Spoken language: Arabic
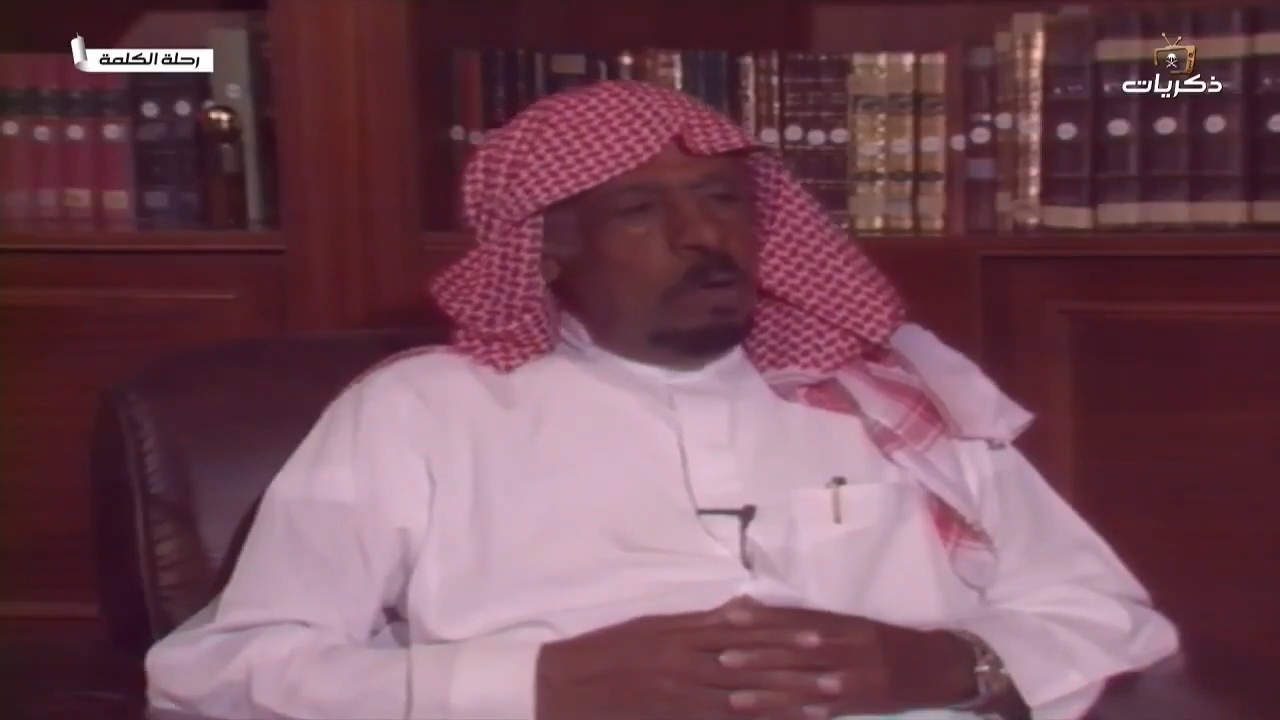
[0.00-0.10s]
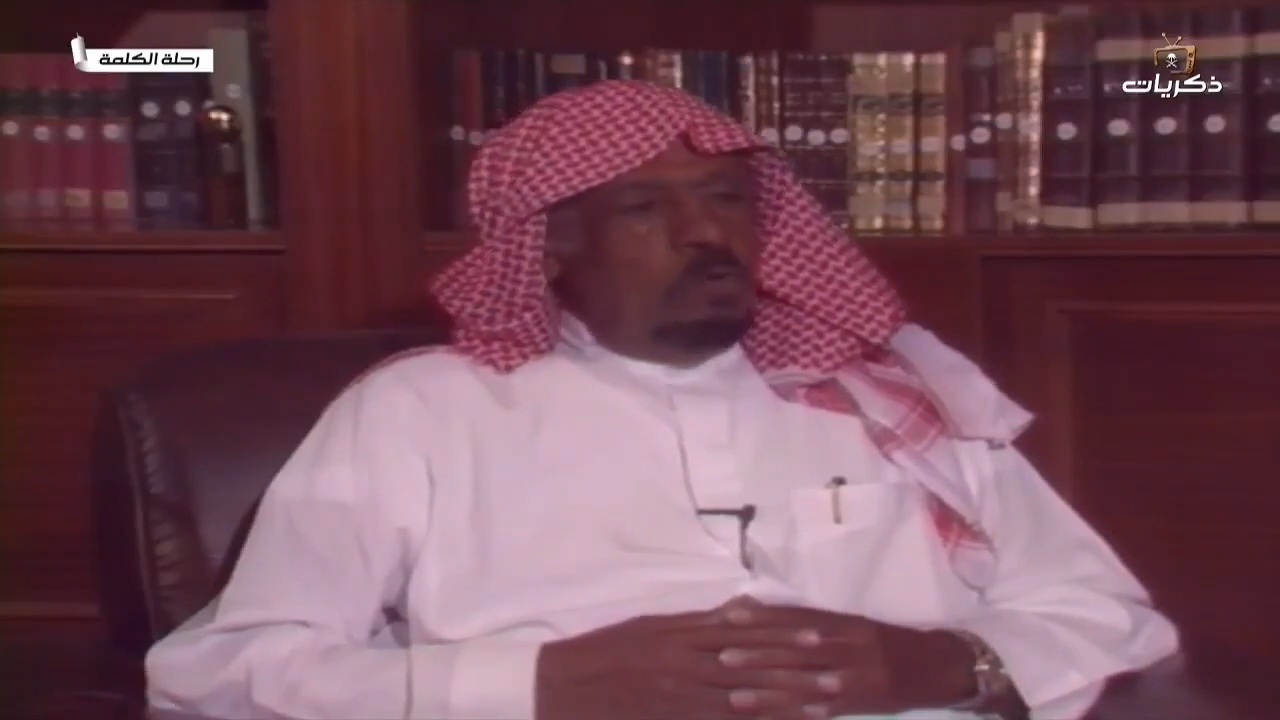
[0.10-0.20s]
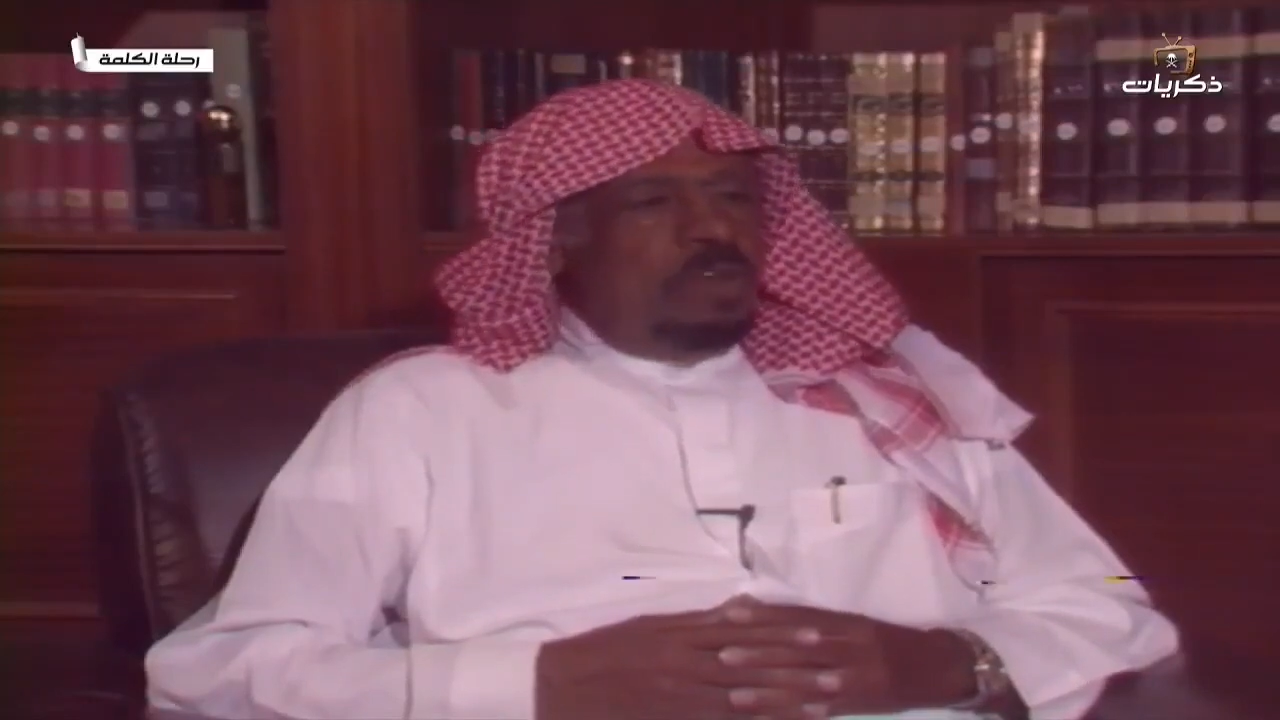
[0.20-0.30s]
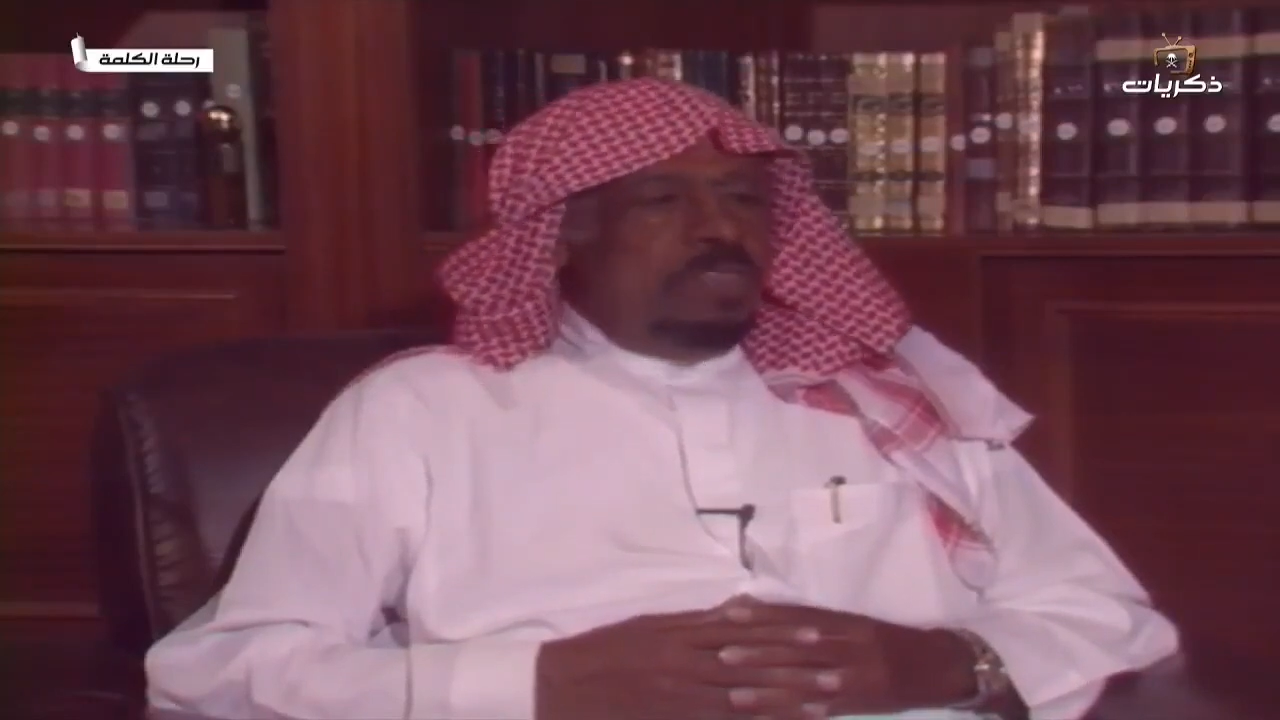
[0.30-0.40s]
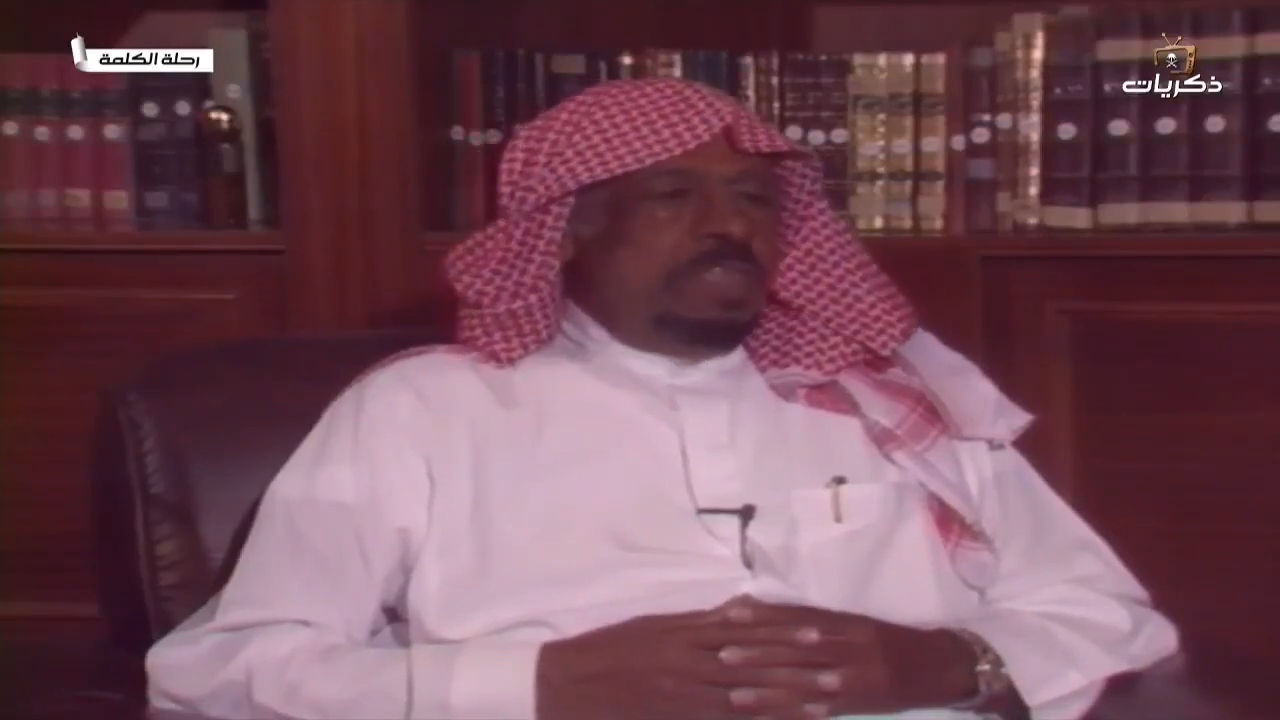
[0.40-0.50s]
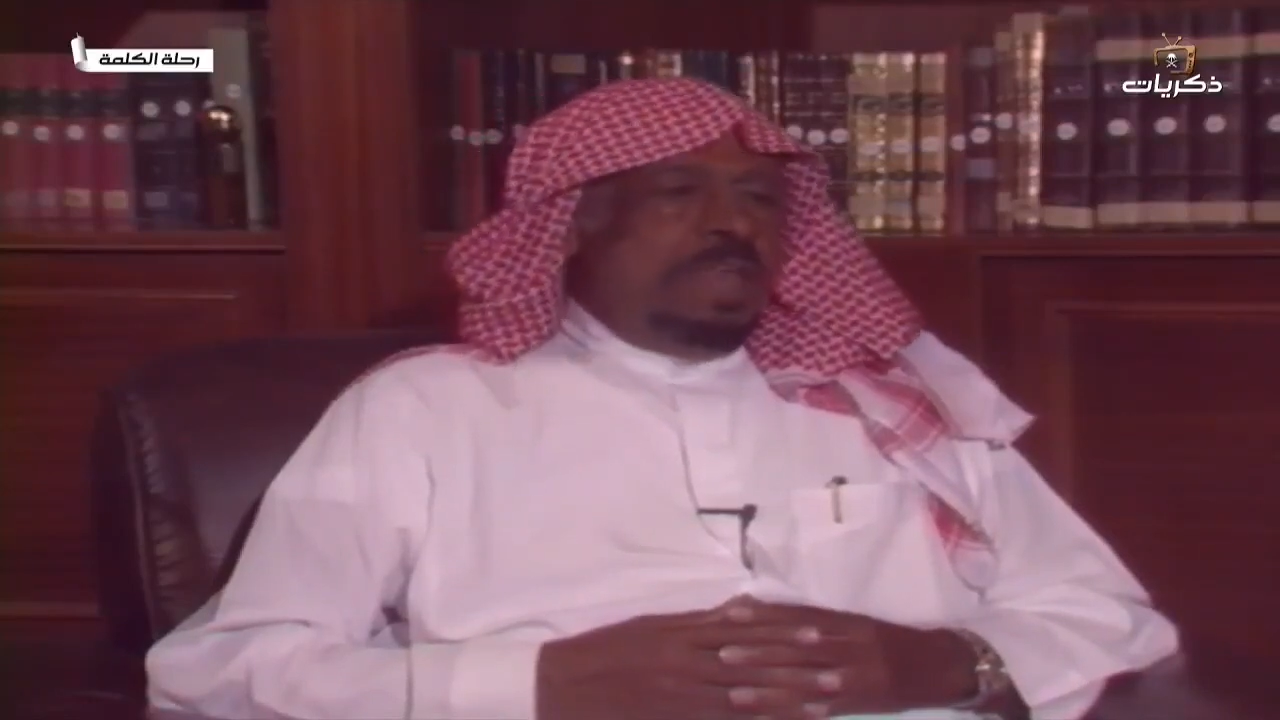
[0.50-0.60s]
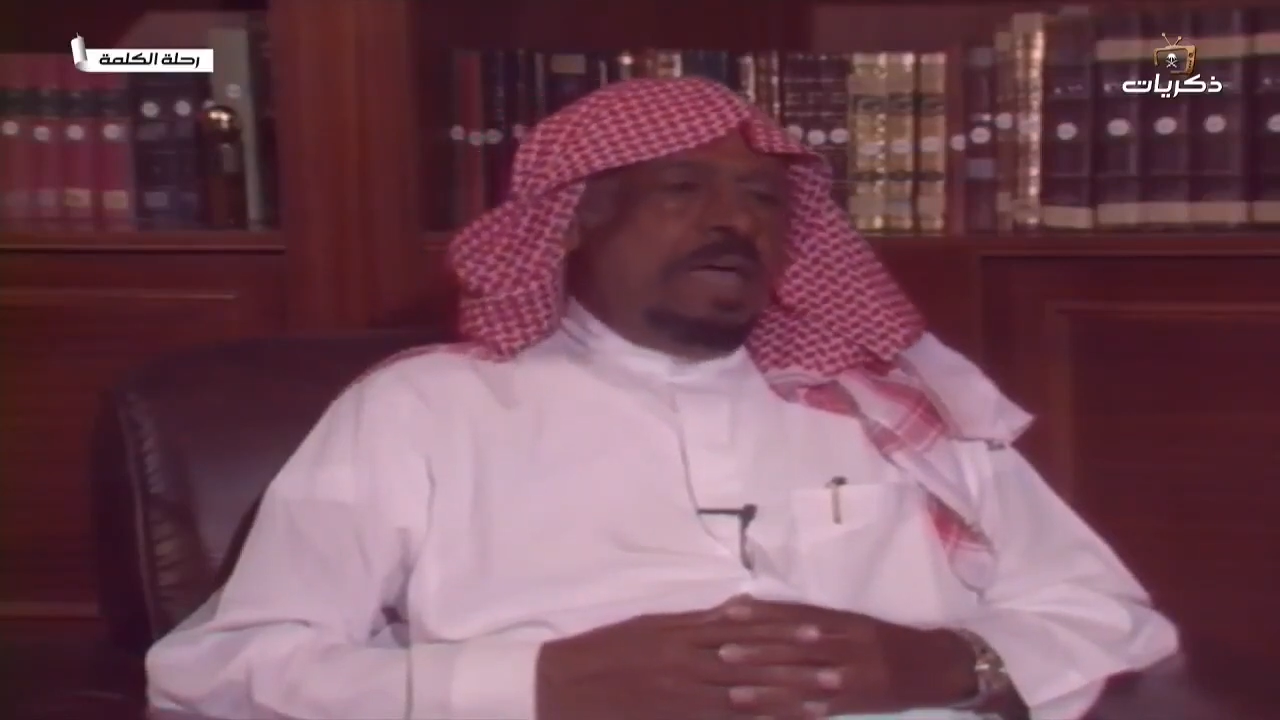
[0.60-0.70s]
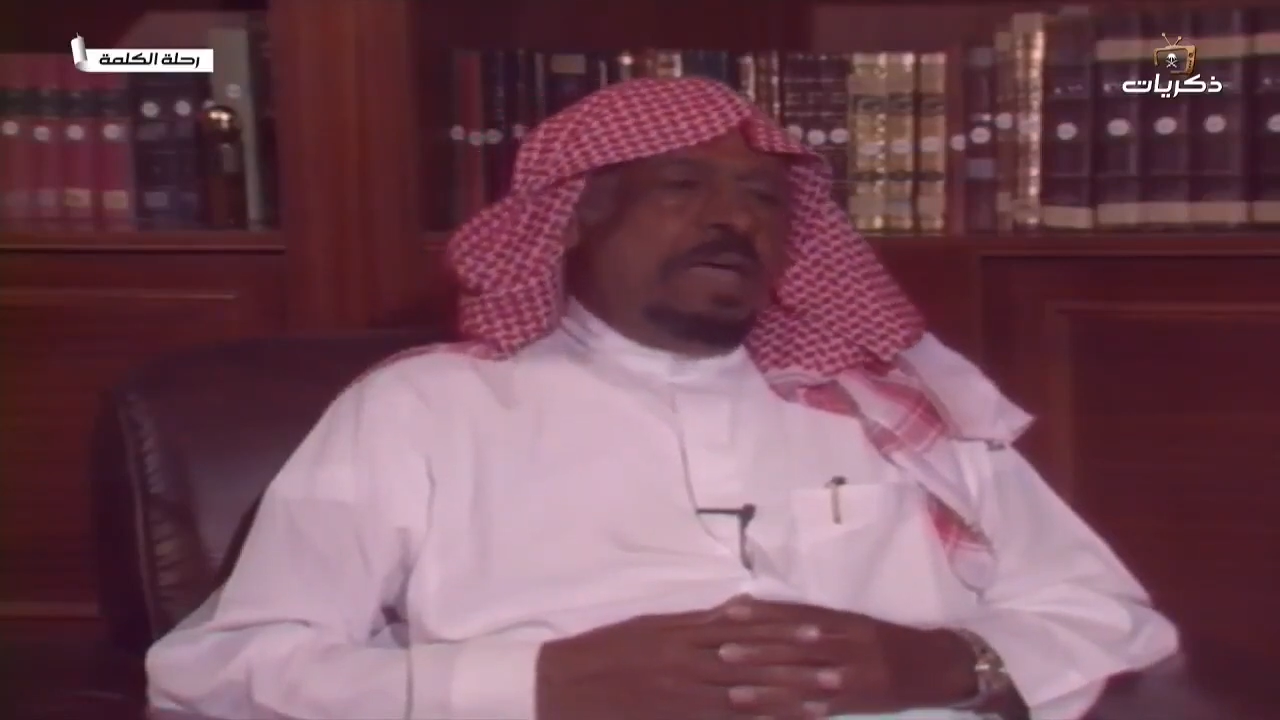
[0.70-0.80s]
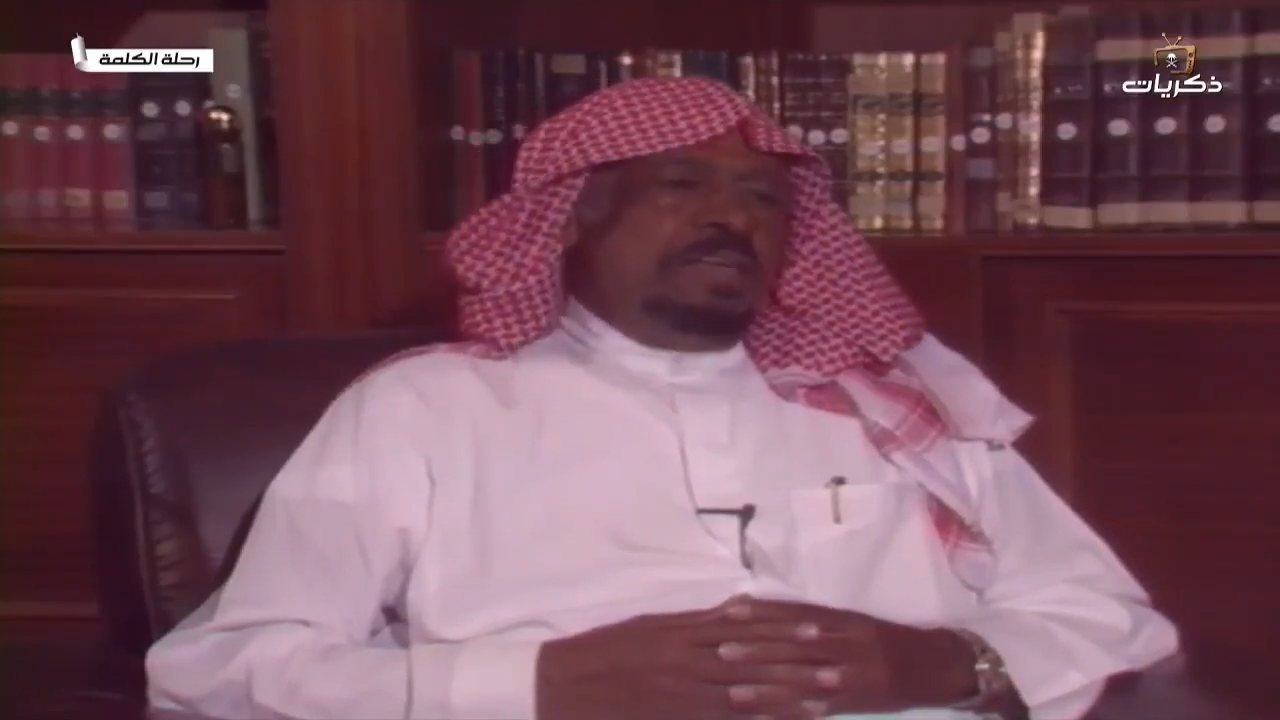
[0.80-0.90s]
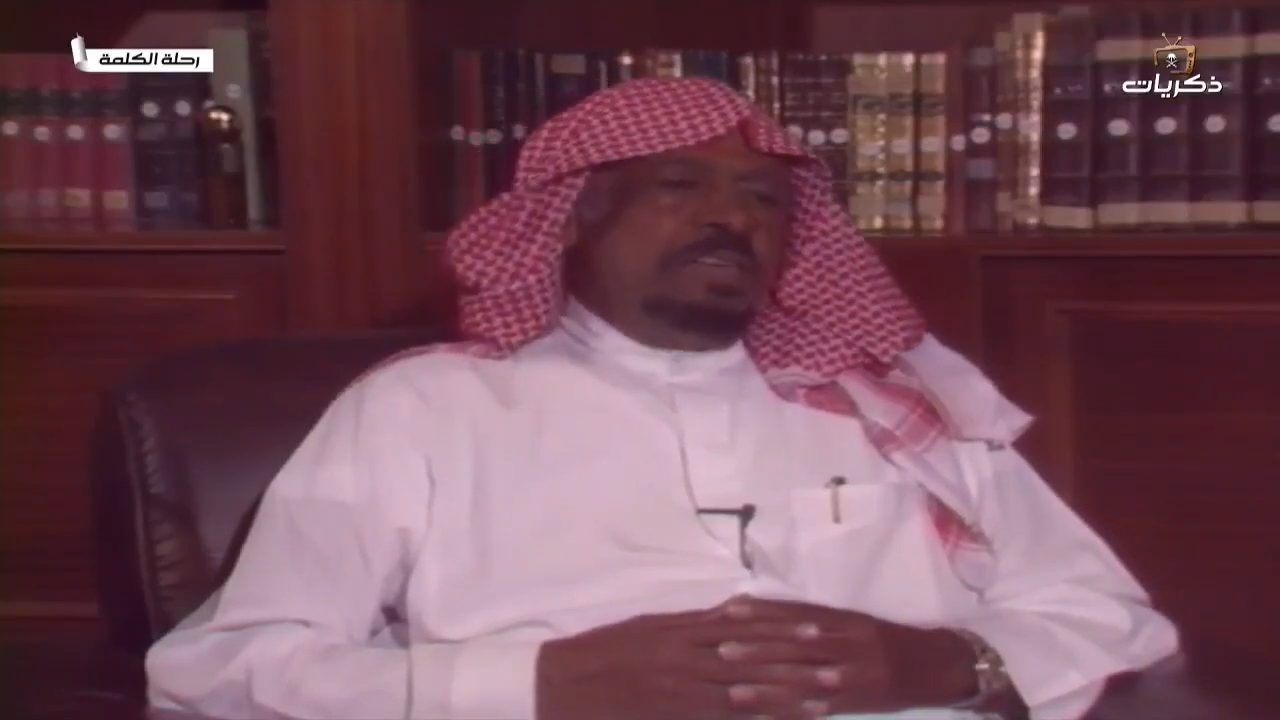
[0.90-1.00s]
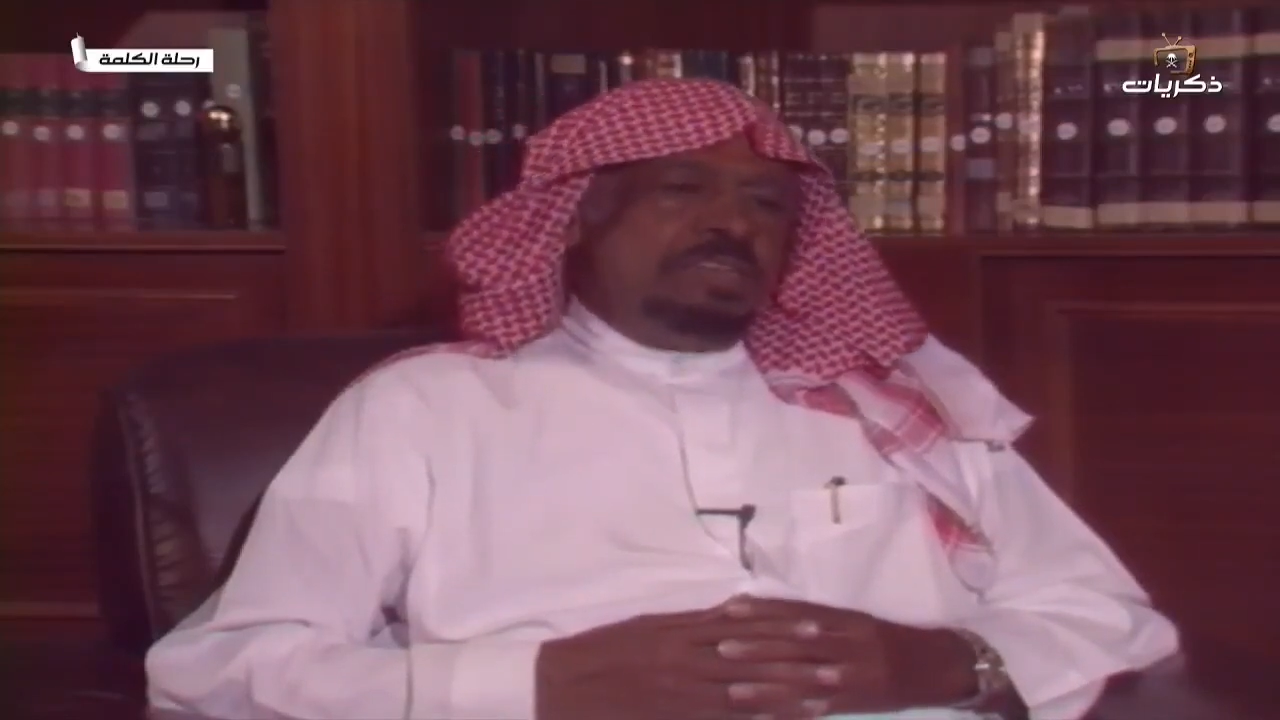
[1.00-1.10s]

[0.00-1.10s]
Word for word: أفضل